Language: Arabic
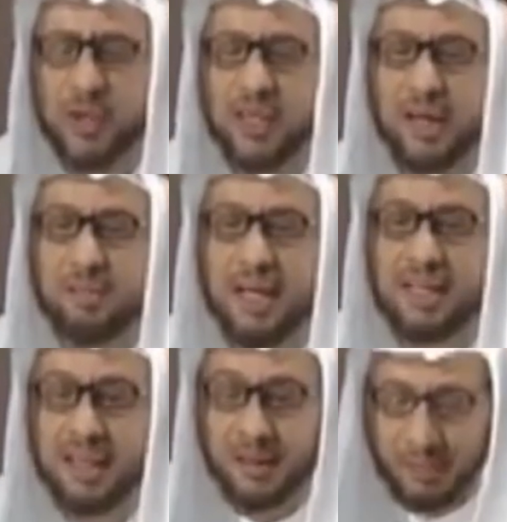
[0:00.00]
إذا
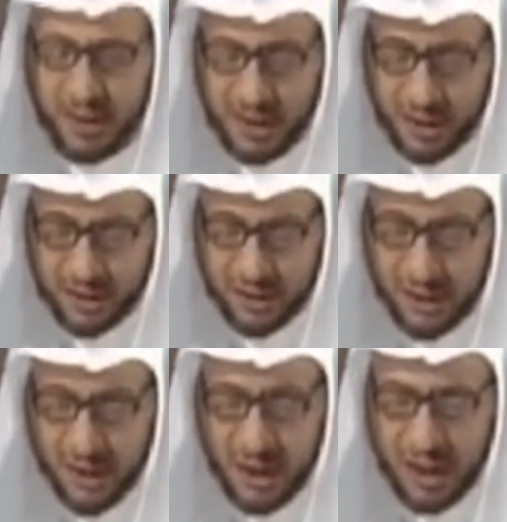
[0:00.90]
مات الميت
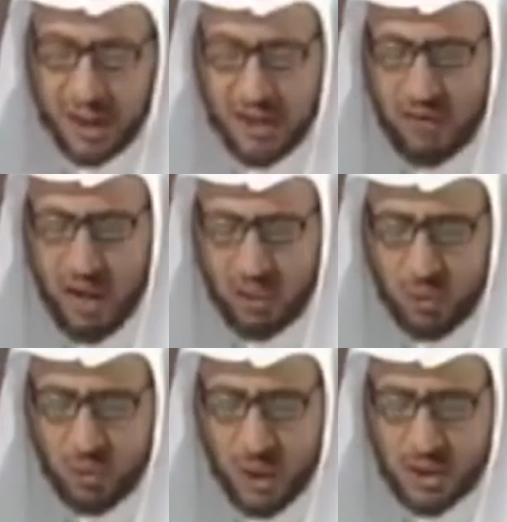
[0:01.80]

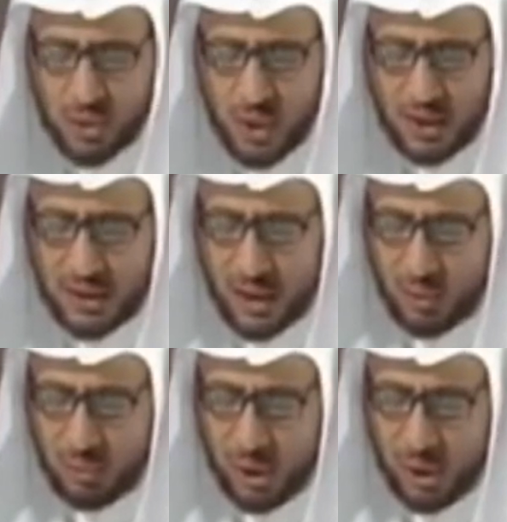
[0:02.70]
رفعوا أصواتهم